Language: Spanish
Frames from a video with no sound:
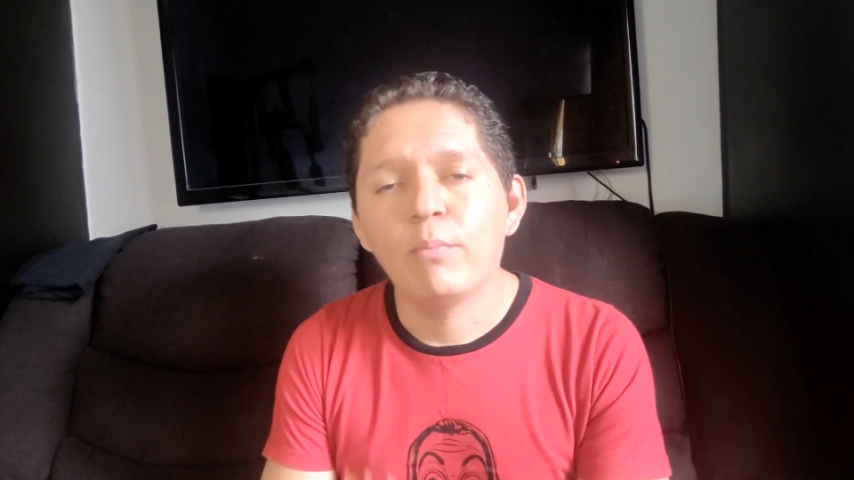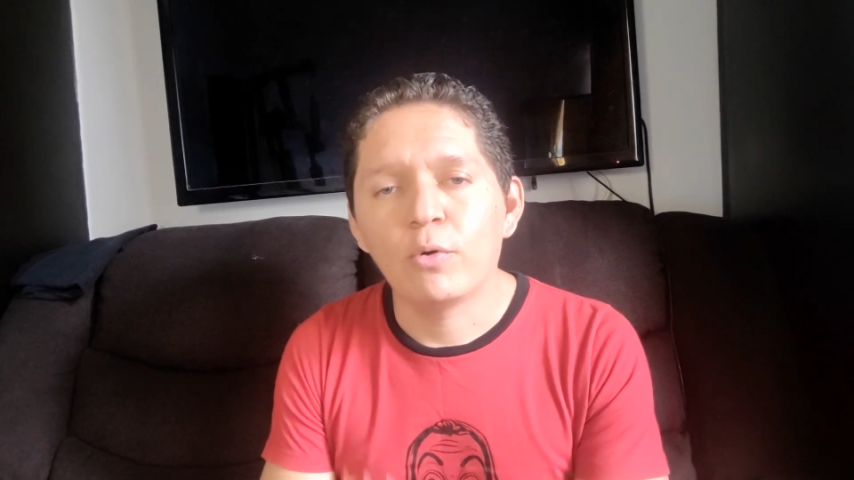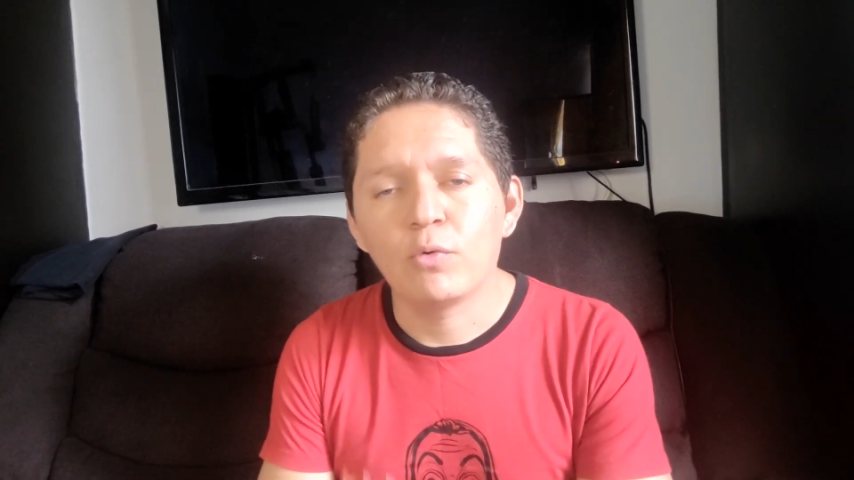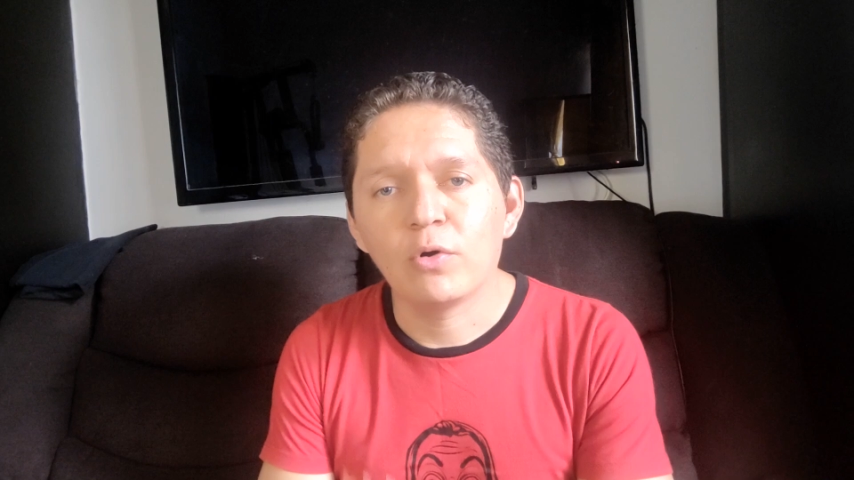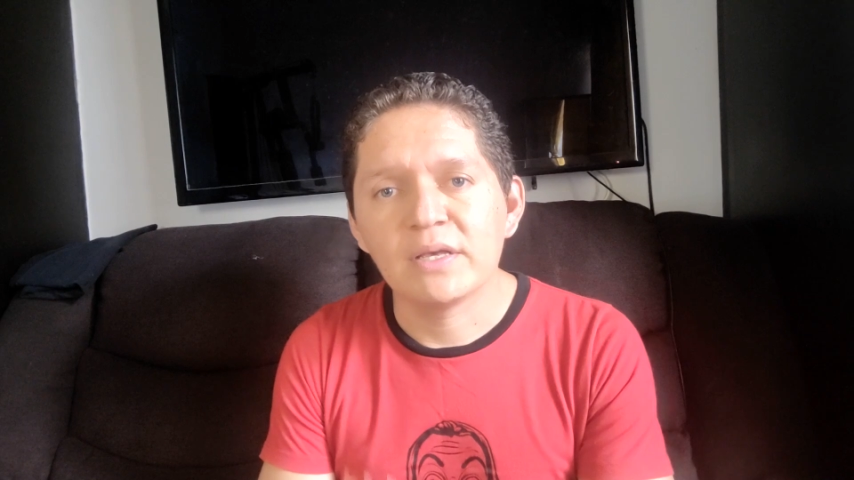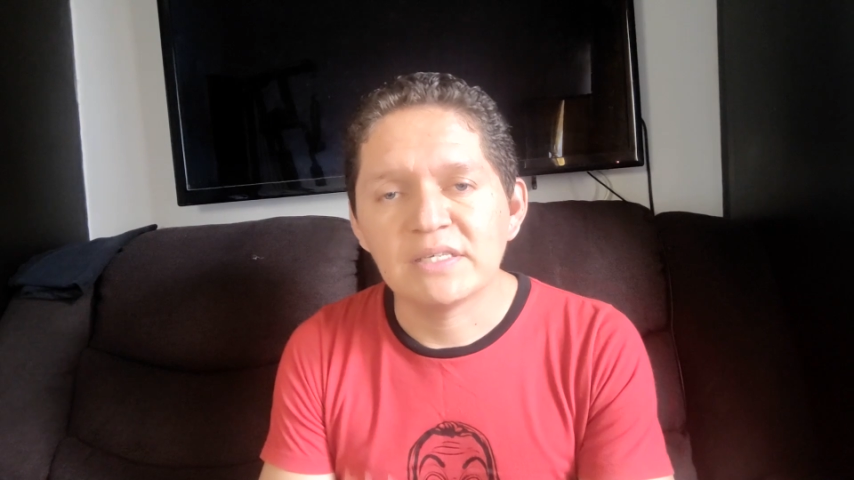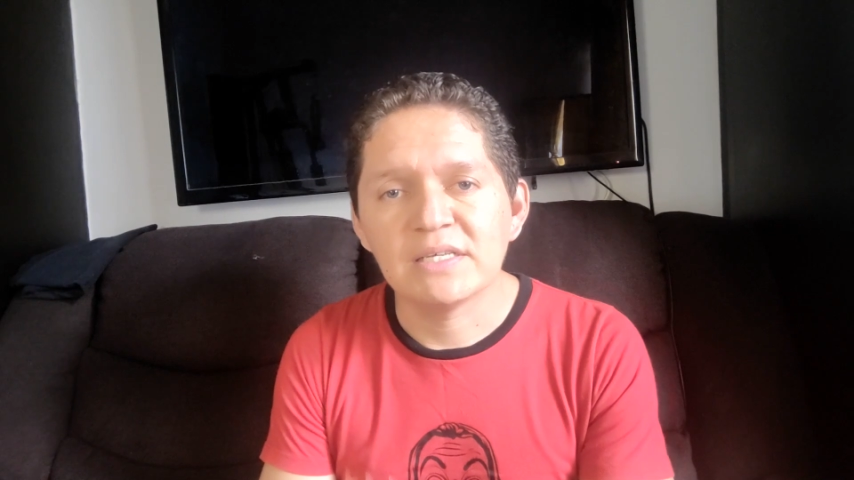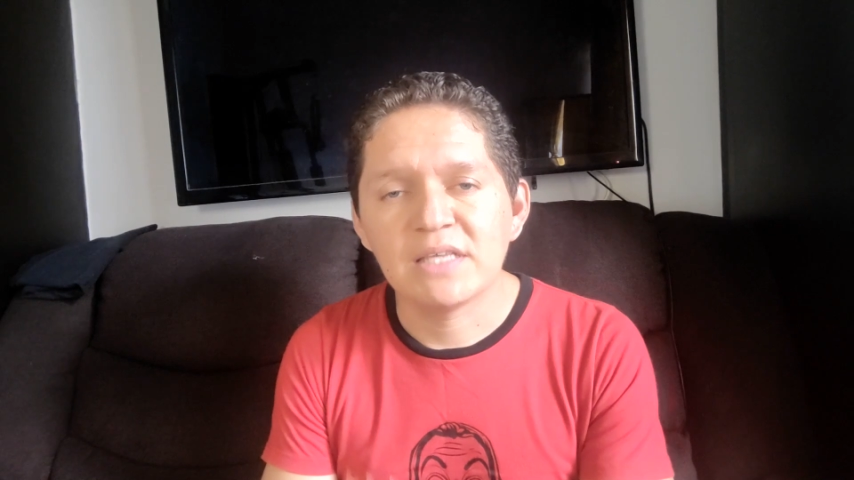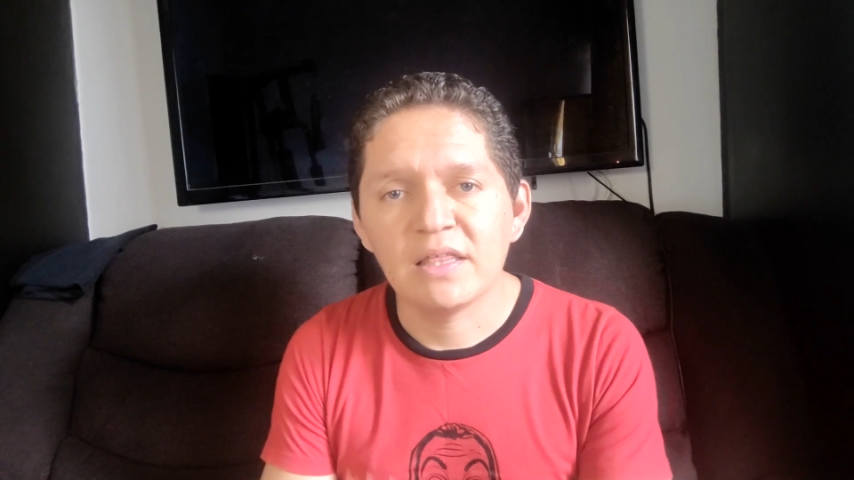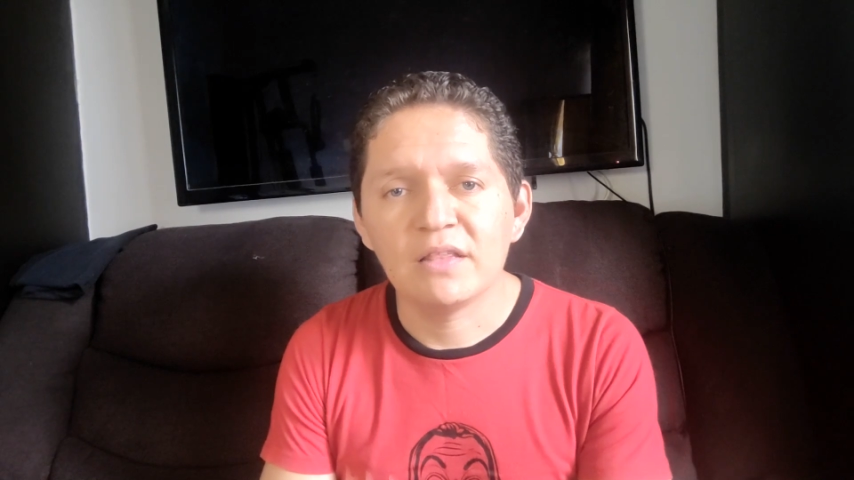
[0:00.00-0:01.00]
por uno que sí
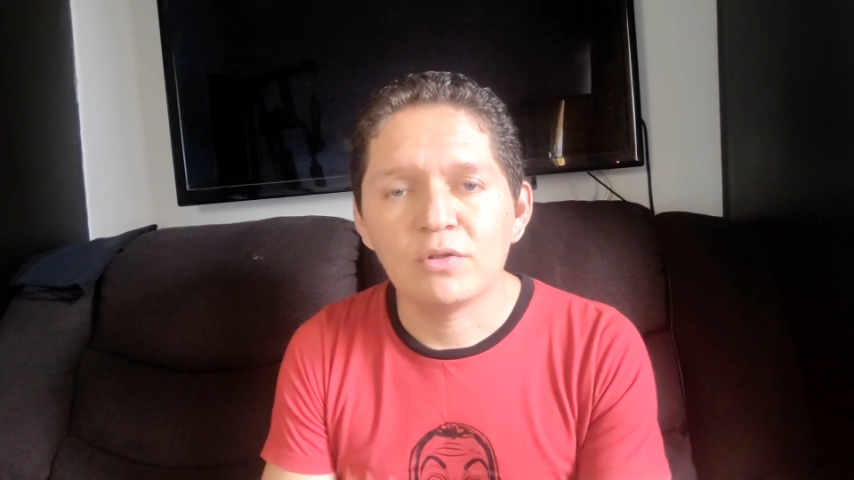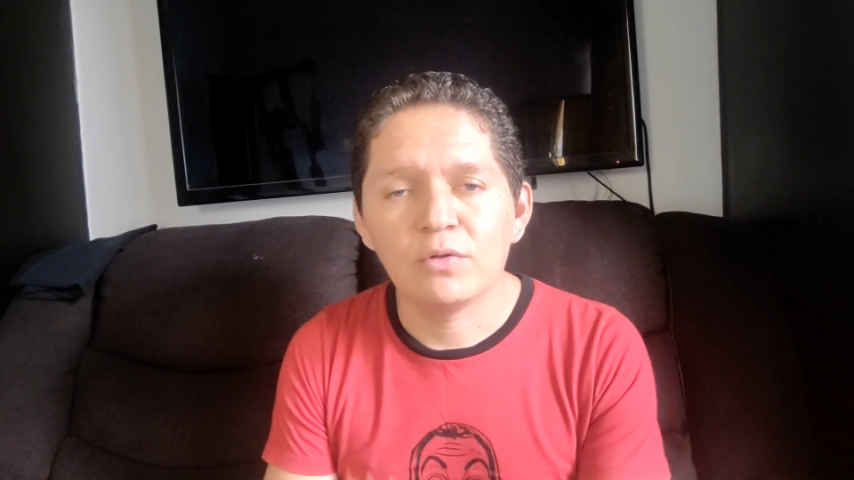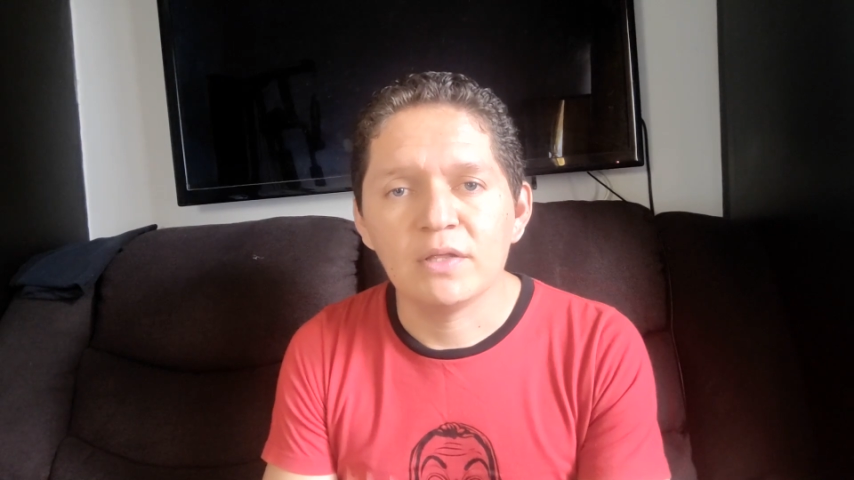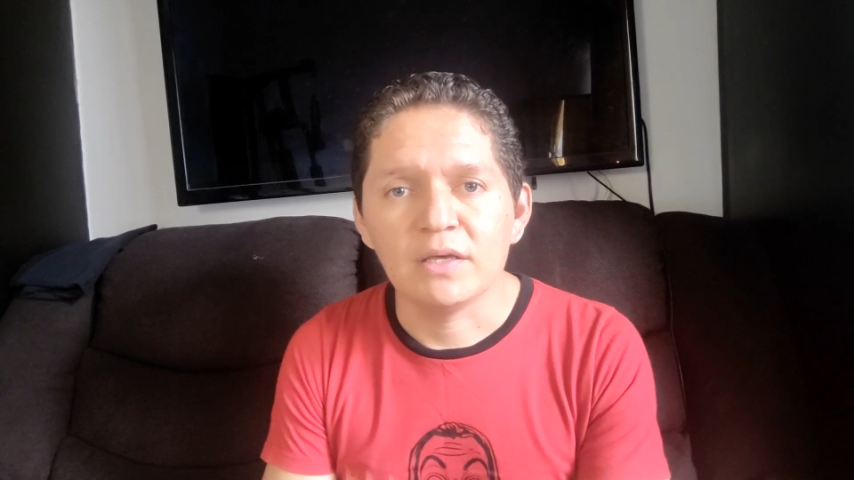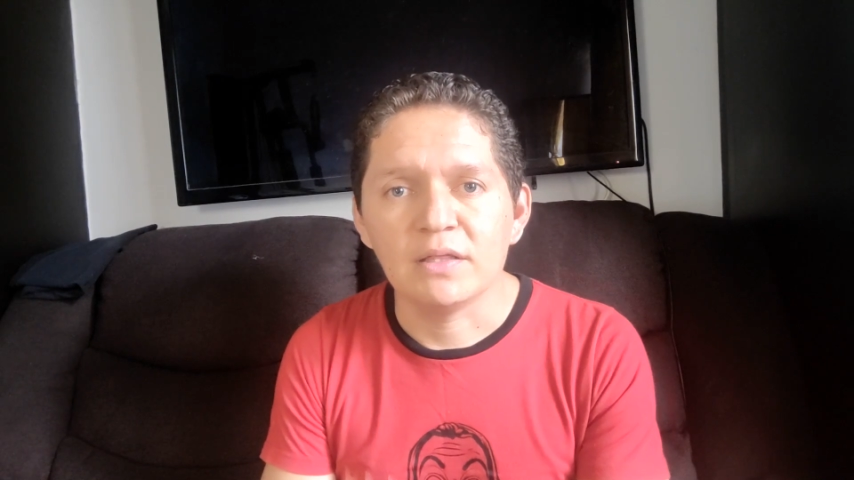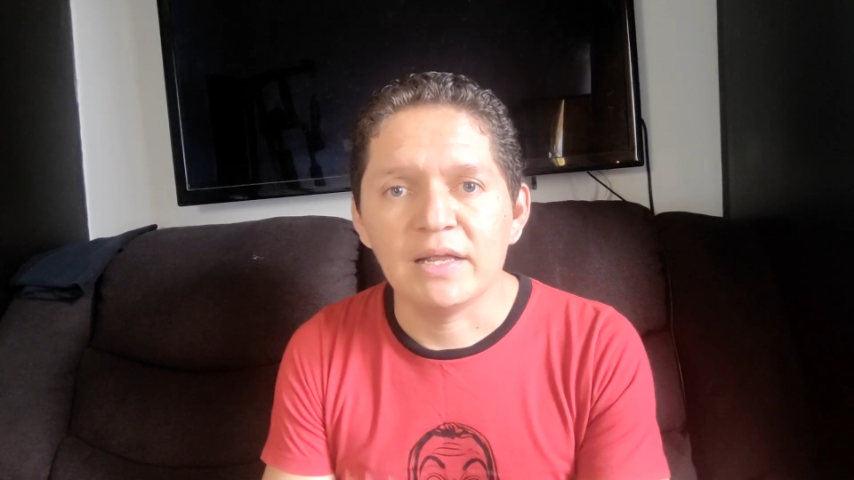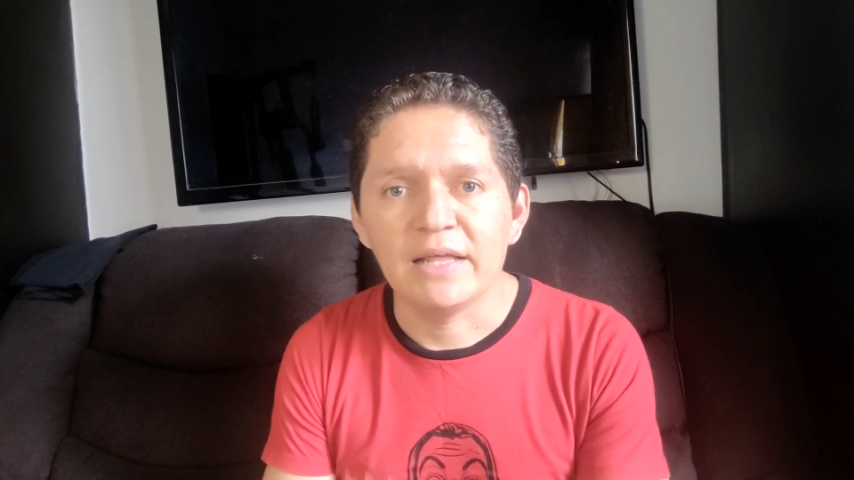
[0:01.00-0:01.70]
esté dentro de,